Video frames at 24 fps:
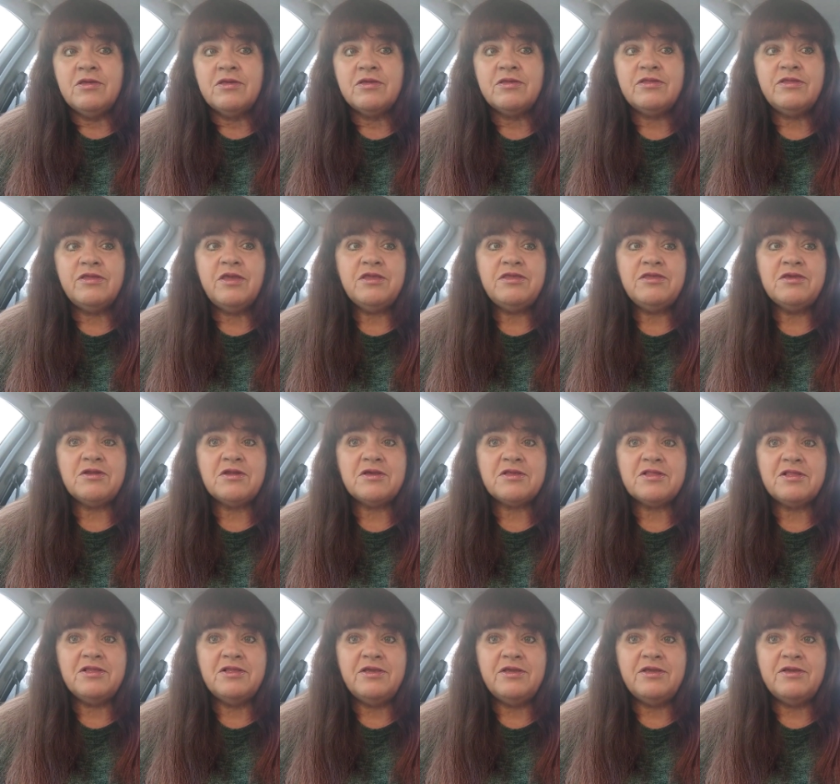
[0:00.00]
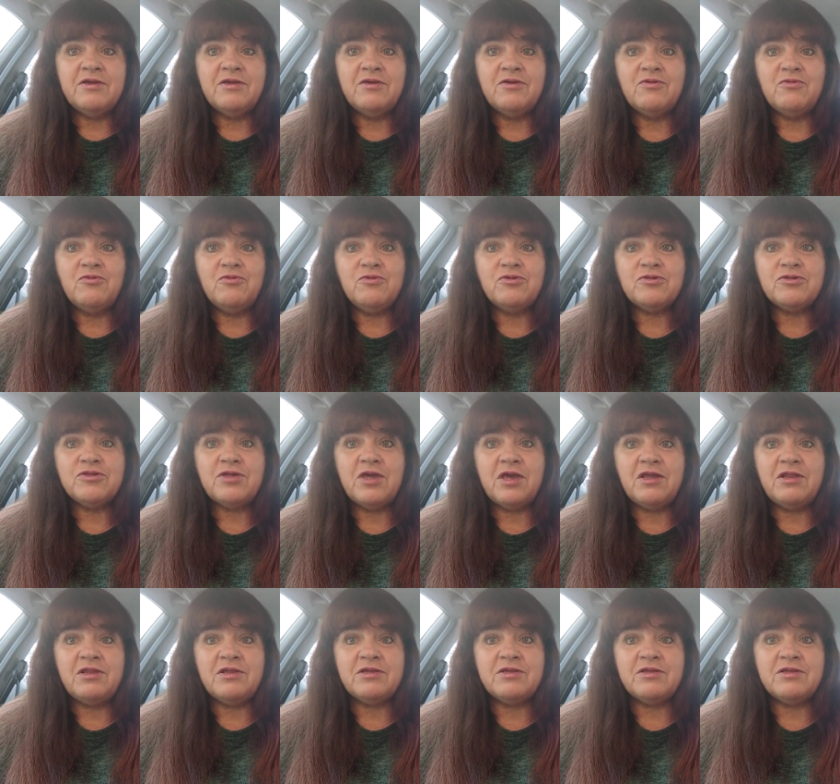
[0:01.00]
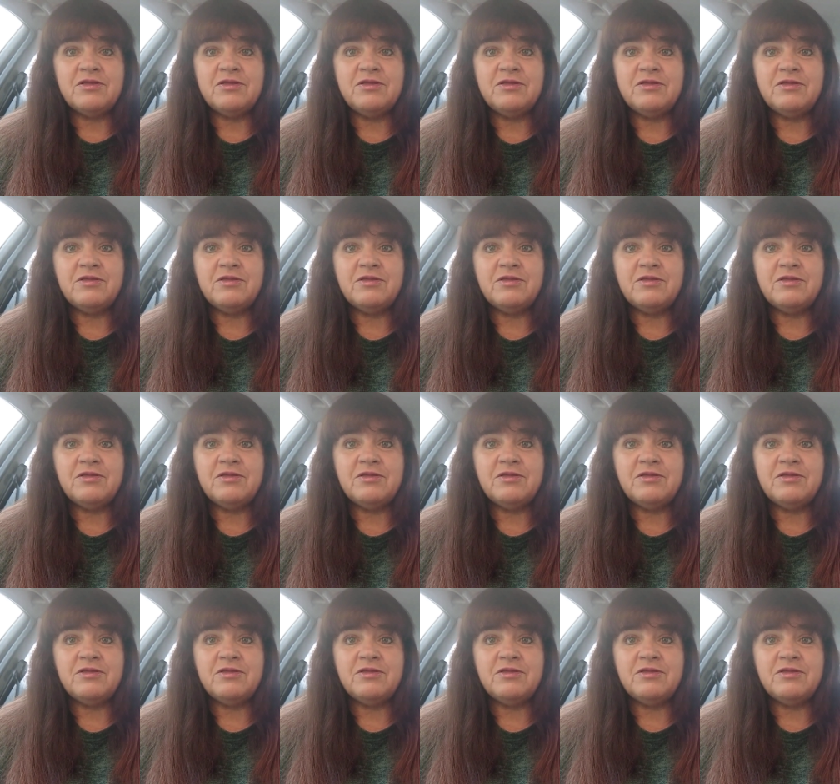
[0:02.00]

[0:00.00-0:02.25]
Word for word: Дети росли, уезжали,